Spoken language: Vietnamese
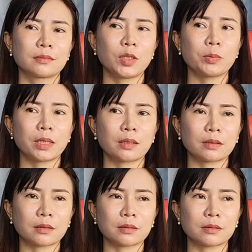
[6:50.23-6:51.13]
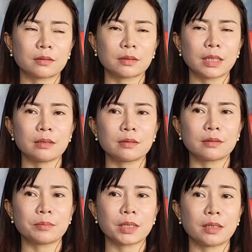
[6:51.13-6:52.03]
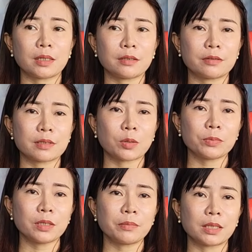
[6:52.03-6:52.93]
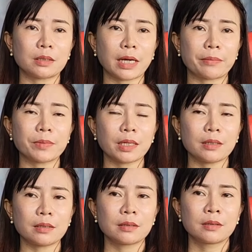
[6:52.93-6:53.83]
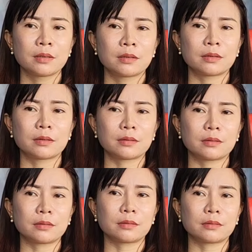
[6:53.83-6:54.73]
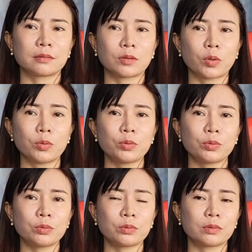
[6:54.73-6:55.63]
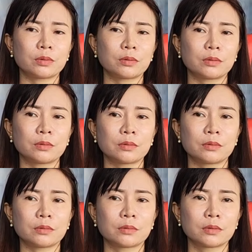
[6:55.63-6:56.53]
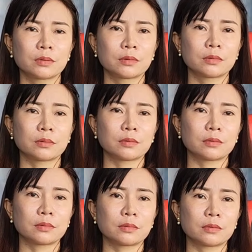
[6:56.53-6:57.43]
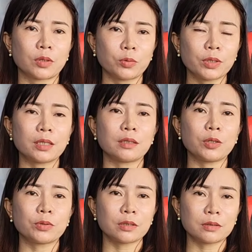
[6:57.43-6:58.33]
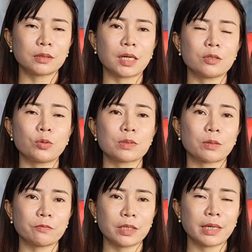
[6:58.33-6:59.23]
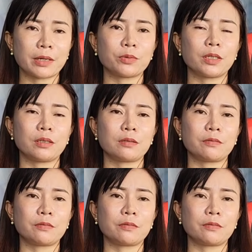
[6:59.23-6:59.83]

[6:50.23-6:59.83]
nếu mà cái người mà về sống với mình cảm thấy ờ, đủ ờ, đủ tình yêu thương để chung sống với nhau thì